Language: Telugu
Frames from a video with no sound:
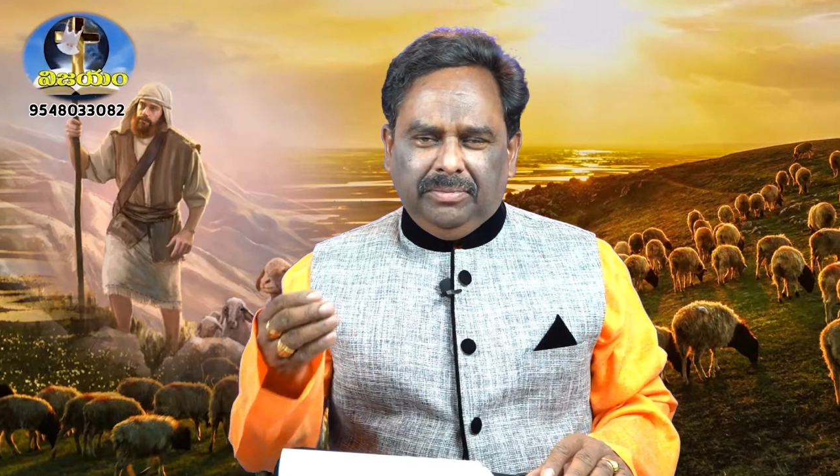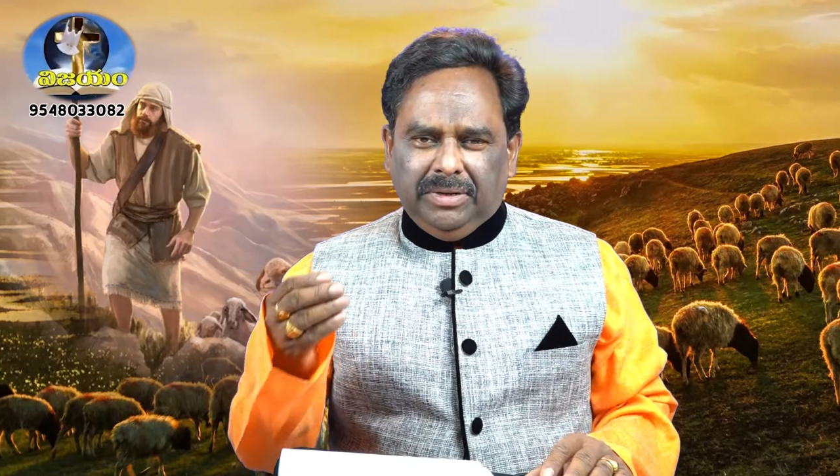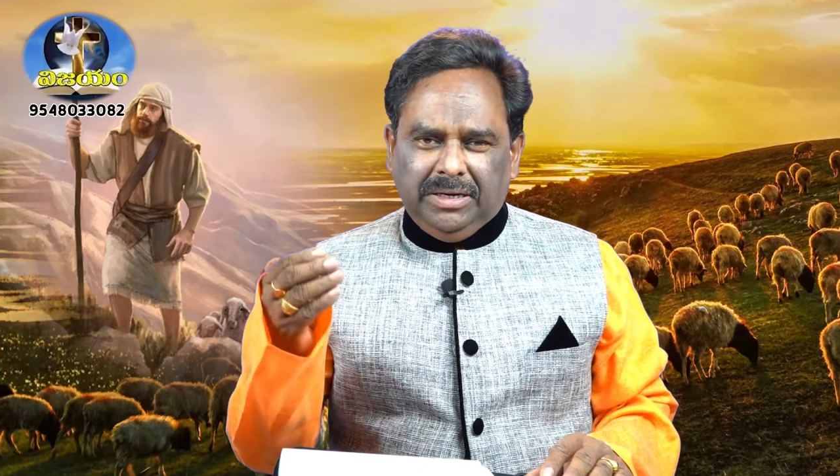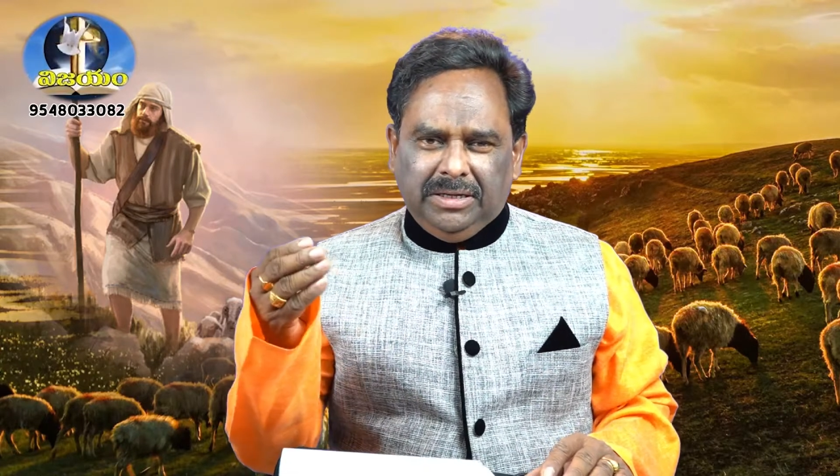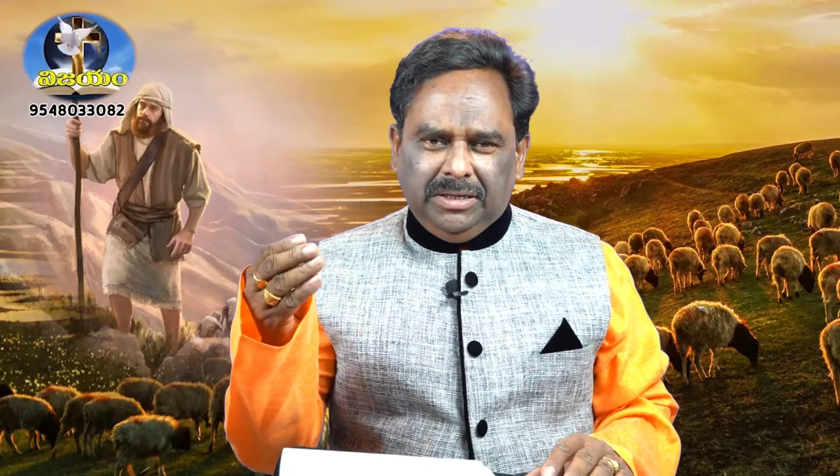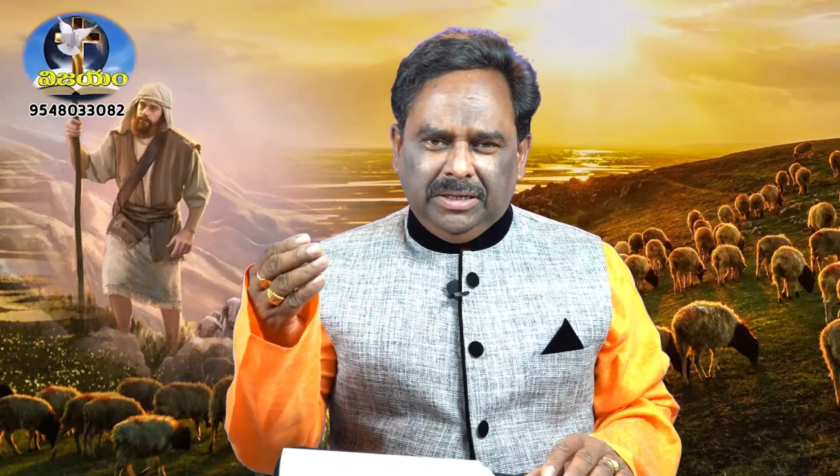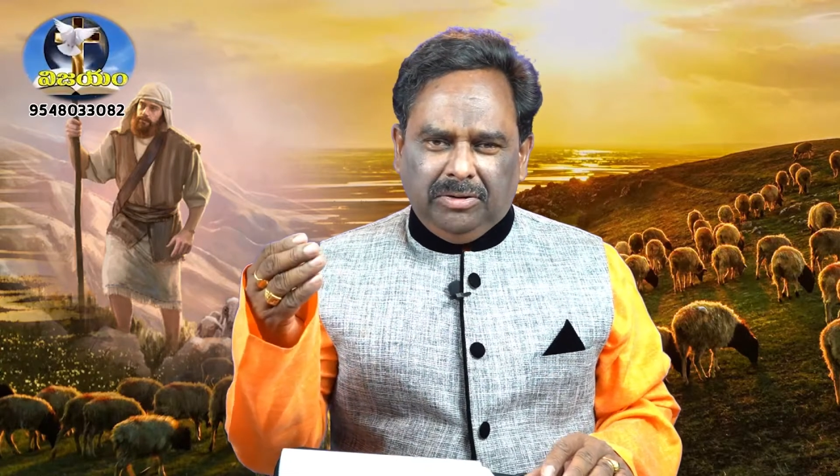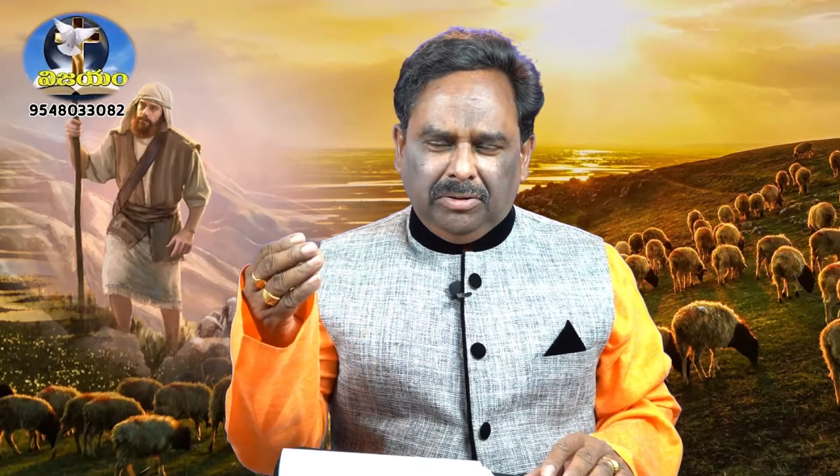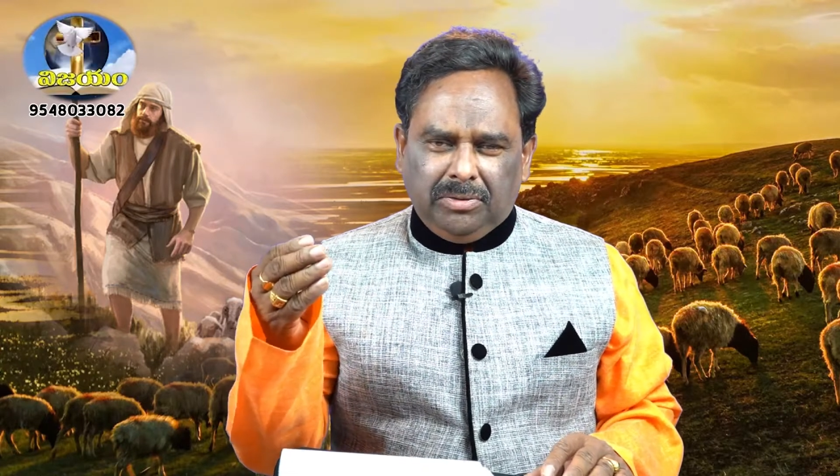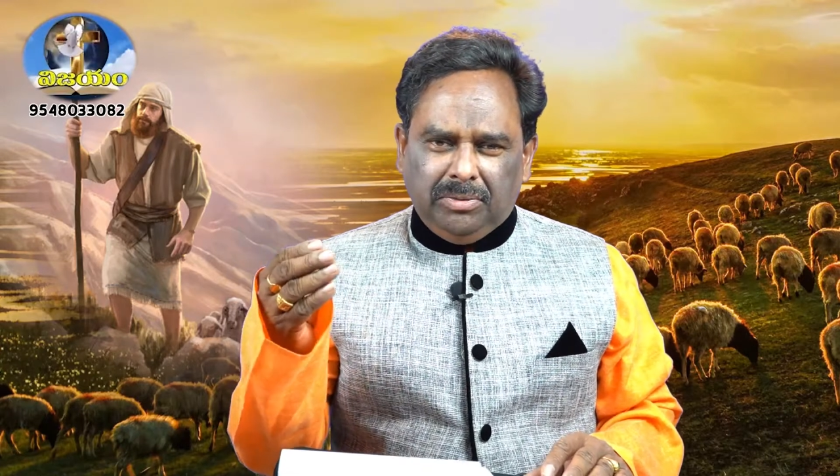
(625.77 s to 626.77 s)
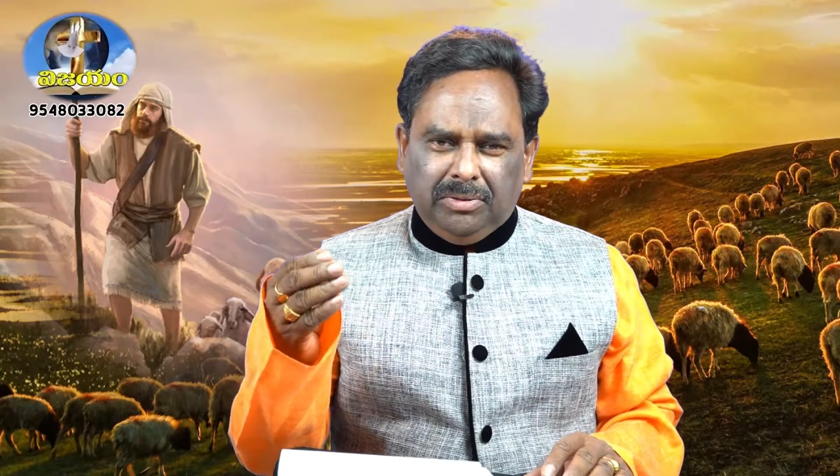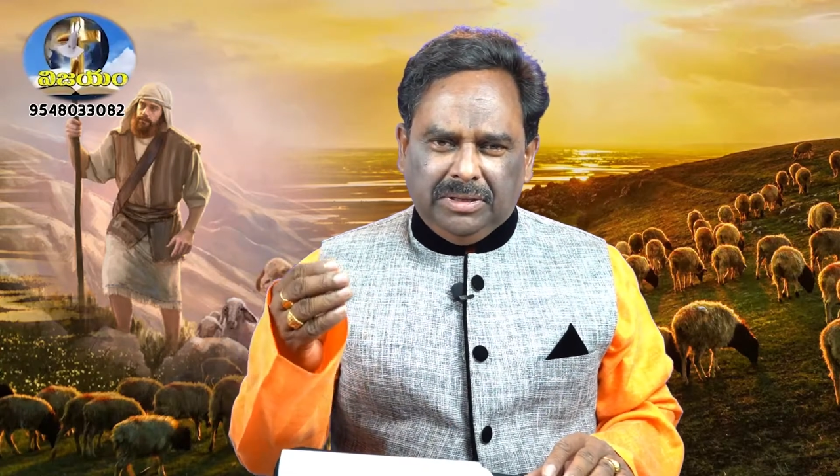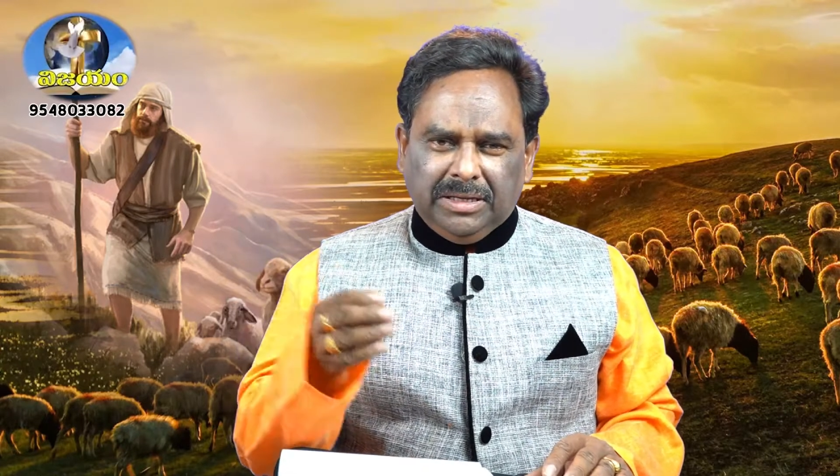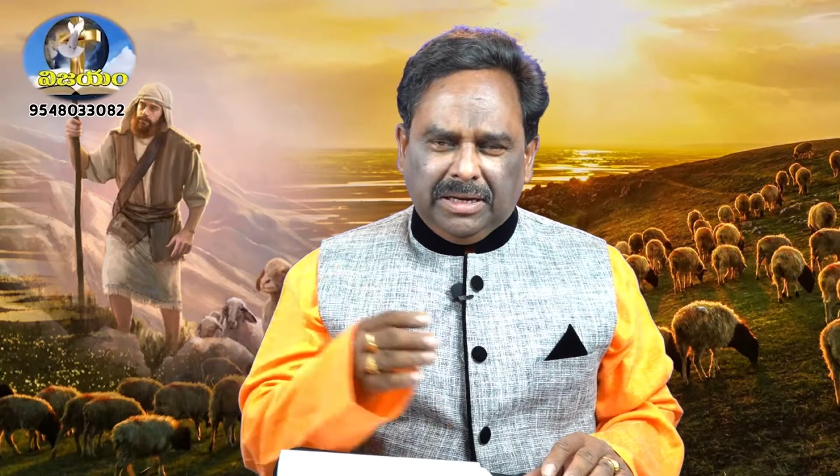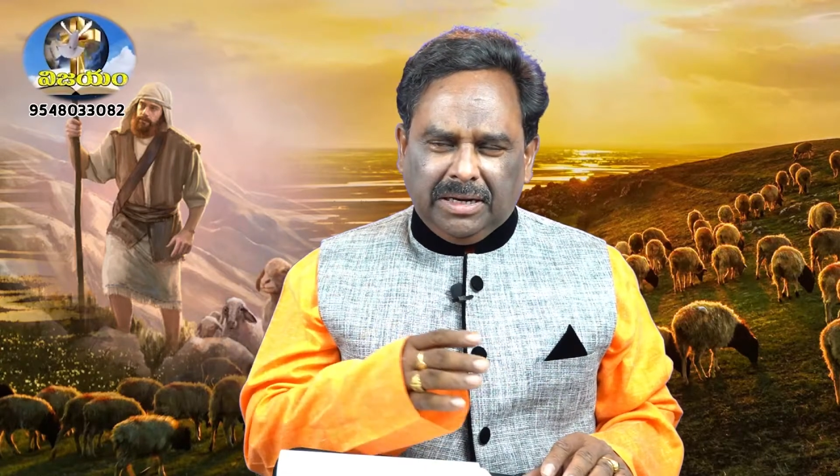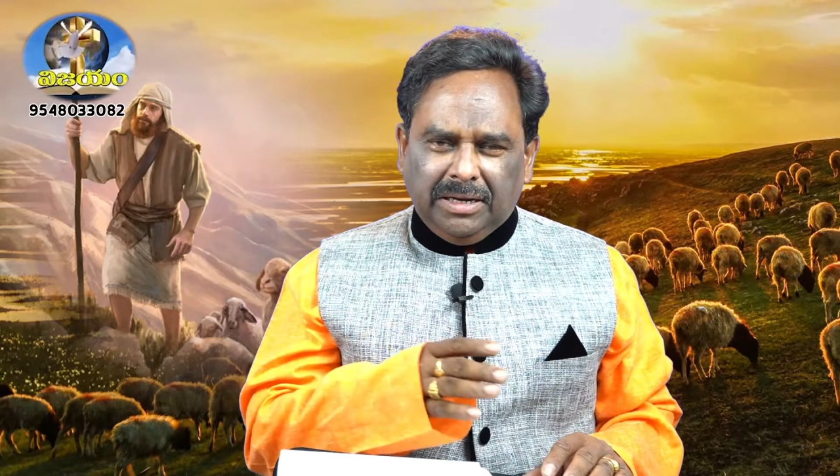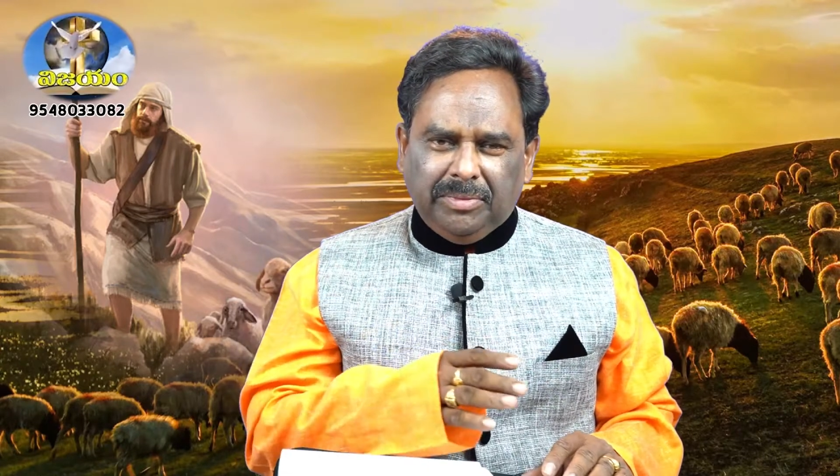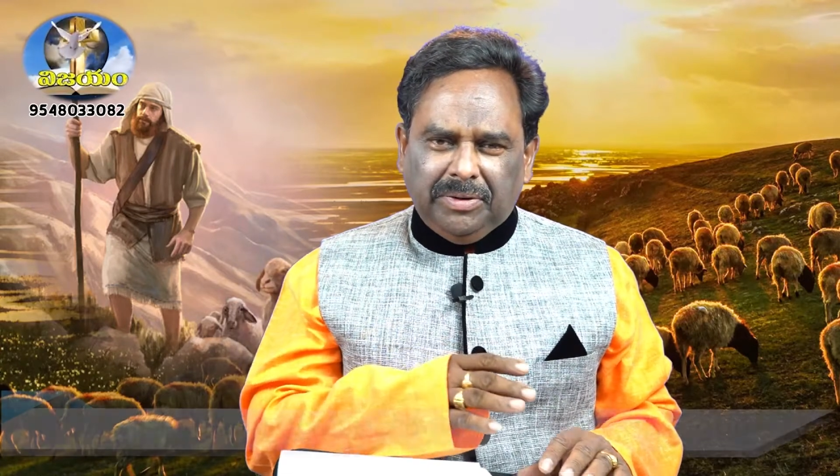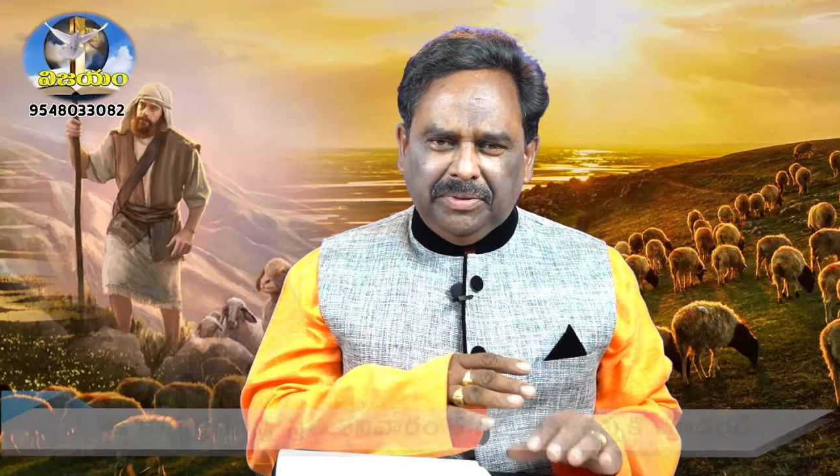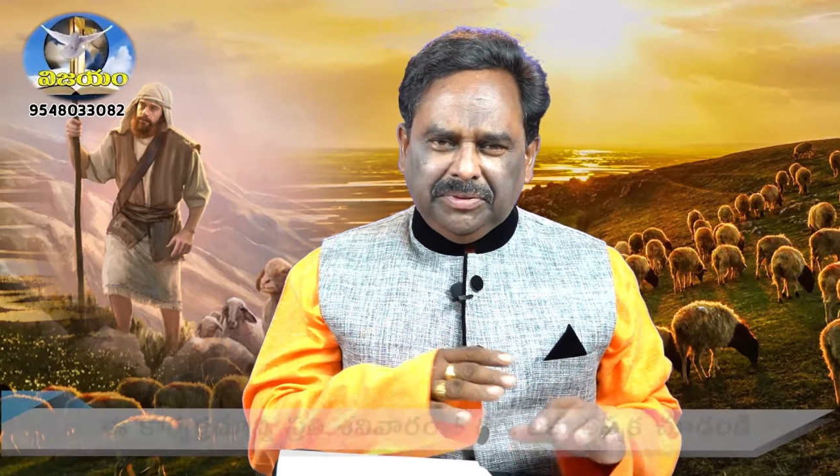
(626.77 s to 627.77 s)
మరి ఈ లోకంలో ఇంతకన్నా
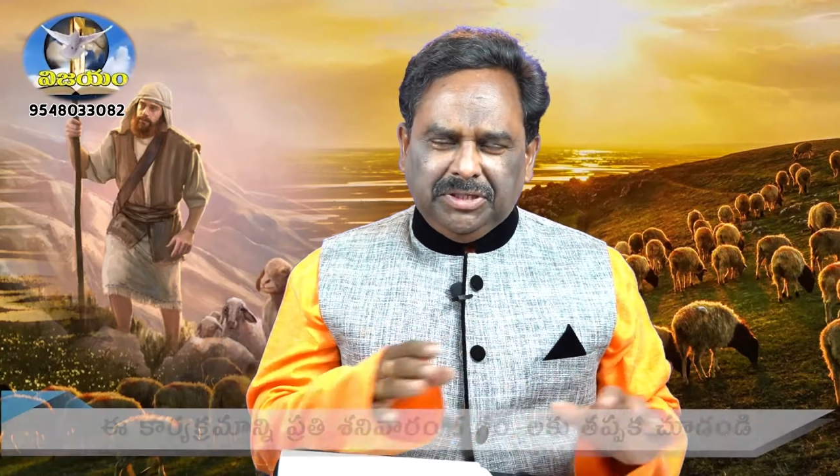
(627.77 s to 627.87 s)
మనం ఏం